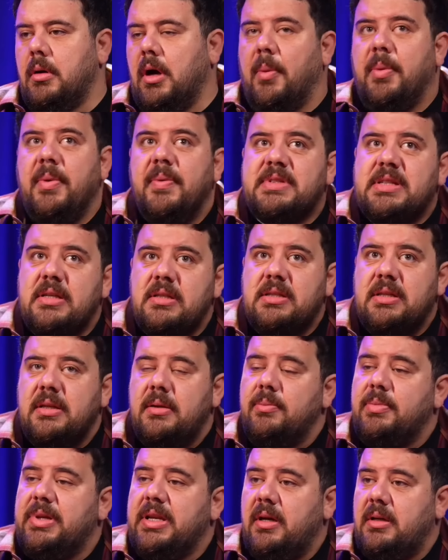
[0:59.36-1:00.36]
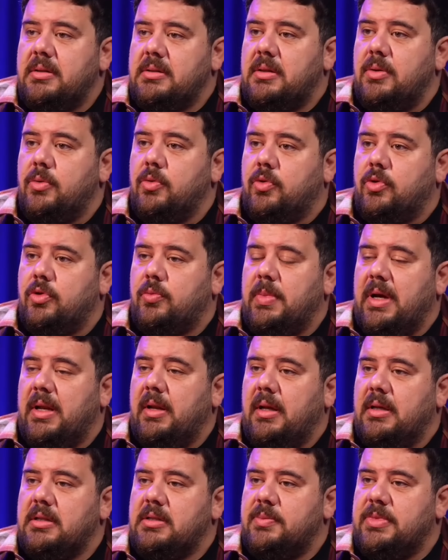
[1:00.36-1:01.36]
Ama mesela senin biraz da
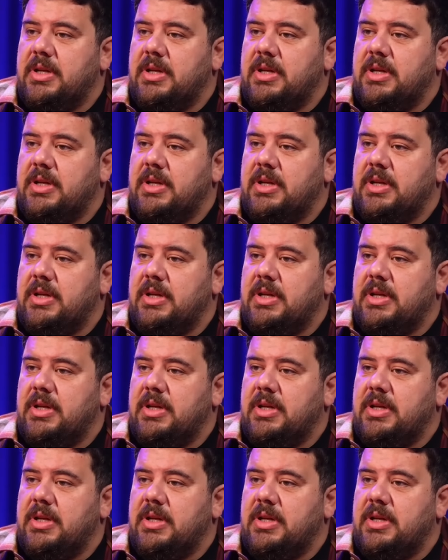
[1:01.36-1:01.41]
ürkütmen lazım.